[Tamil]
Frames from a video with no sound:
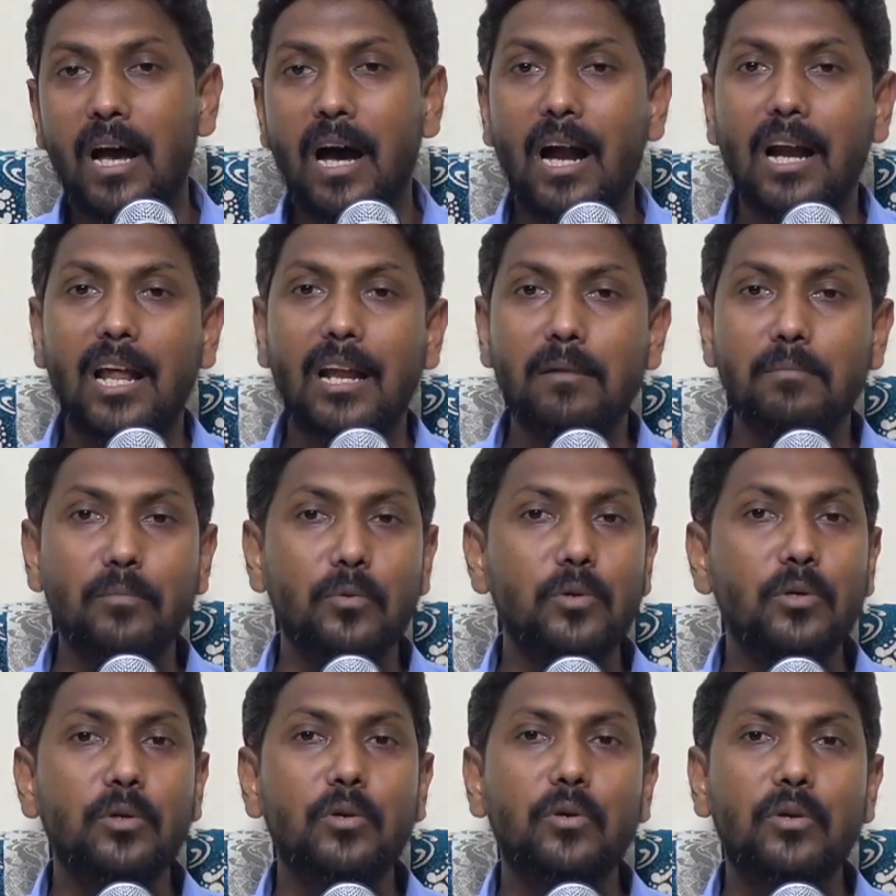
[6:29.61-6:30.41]
ஆனால்
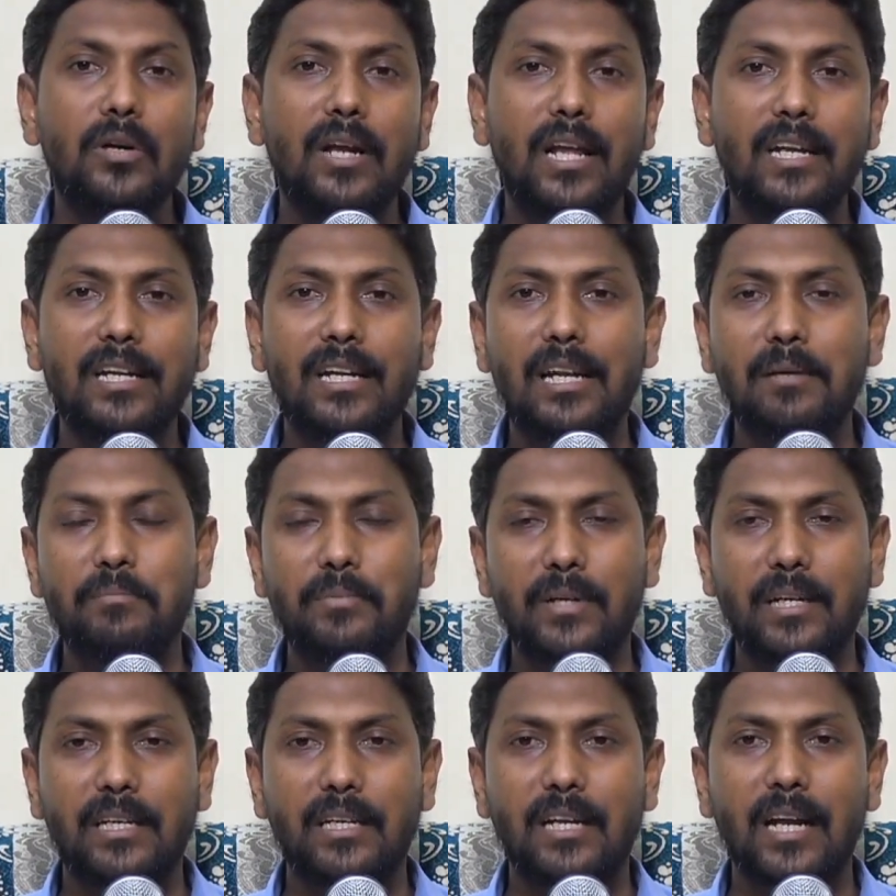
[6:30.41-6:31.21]
முன்னூறு நரிகளை
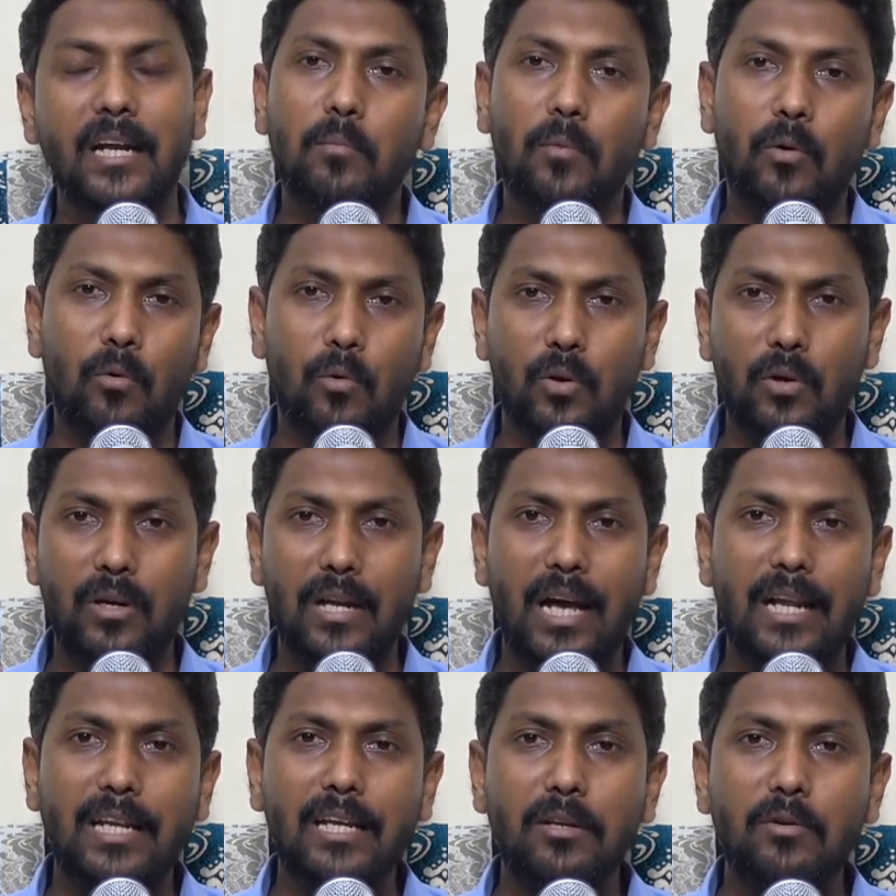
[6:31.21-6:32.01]
பிடிக்கிறார் ஒரு
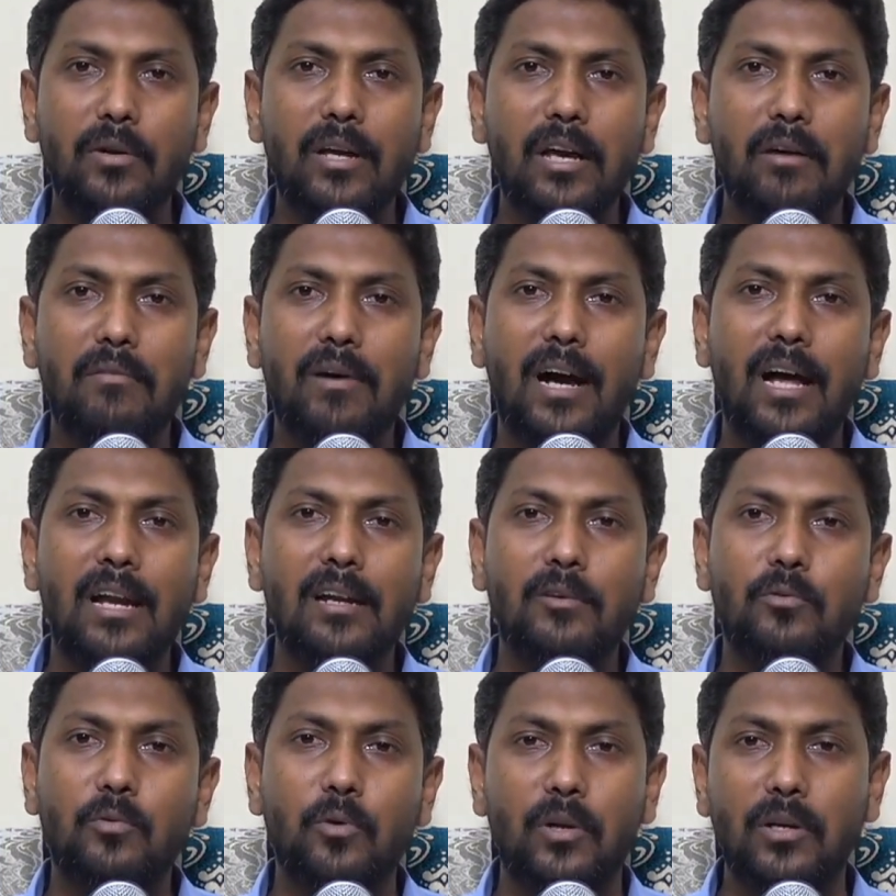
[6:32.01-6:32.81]
நரியினுடைய வால்
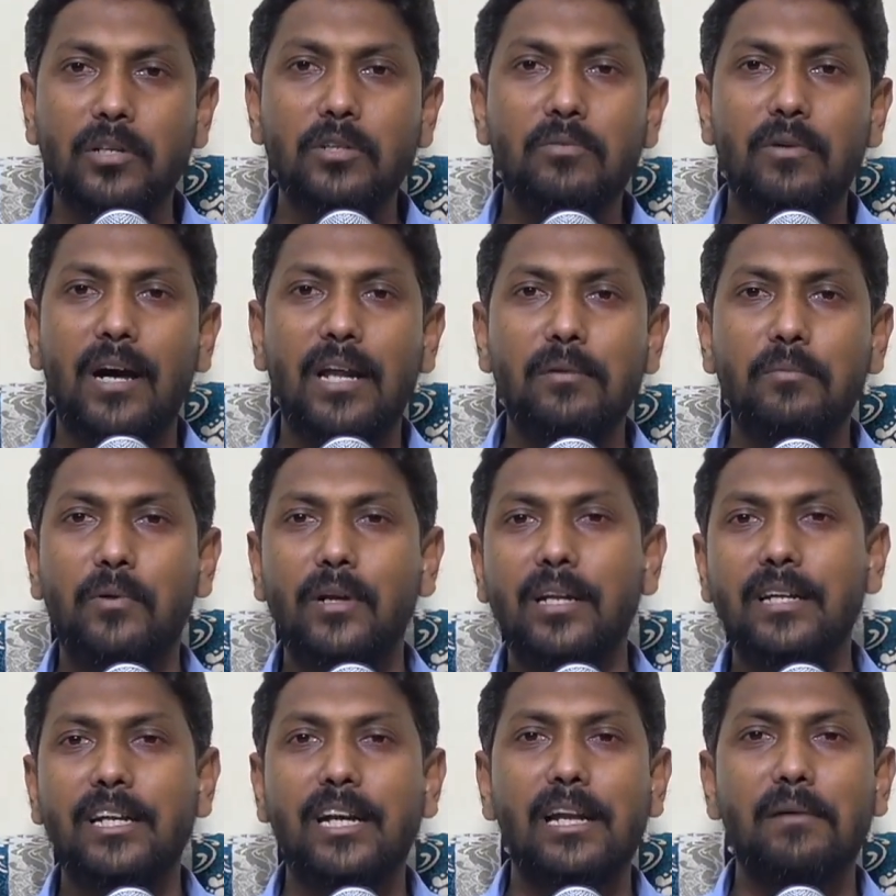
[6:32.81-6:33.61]
குரங்கு வால்
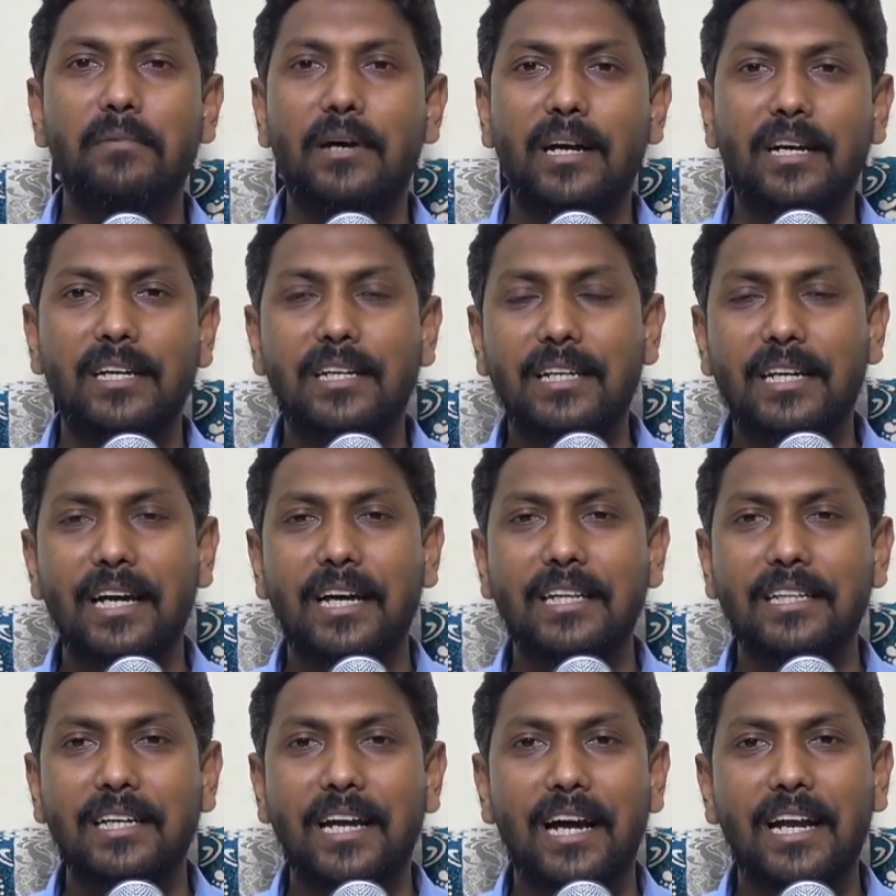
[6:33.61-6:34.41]
போல நீளமாக
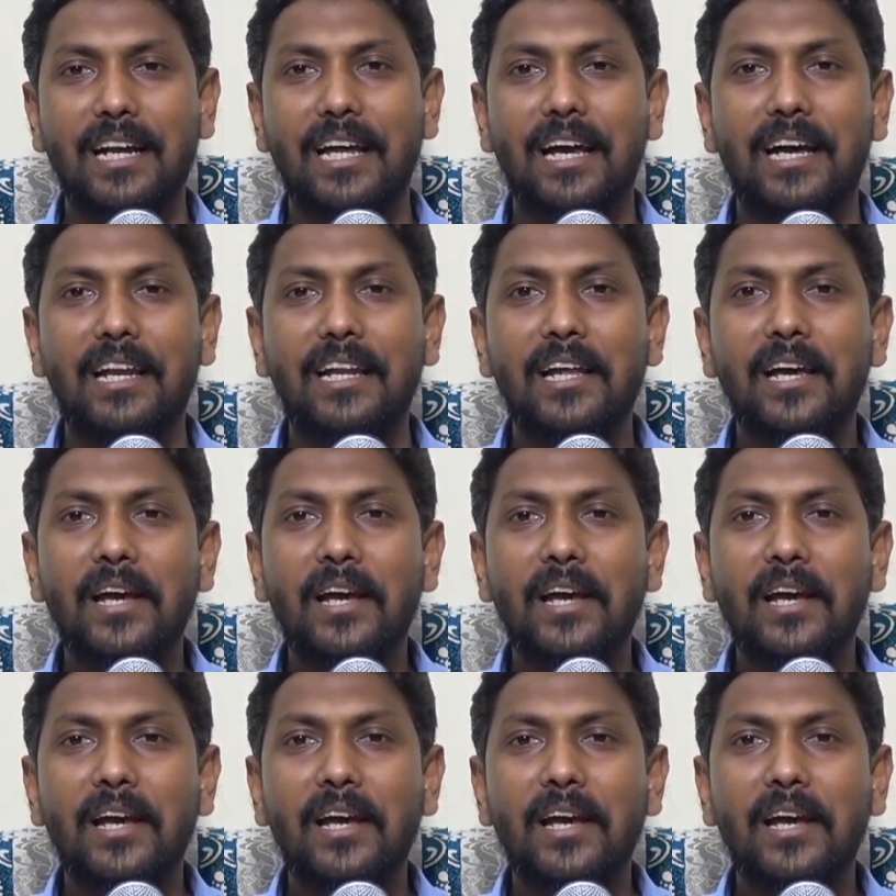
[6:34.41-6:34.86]
இருக்காது ஆனால்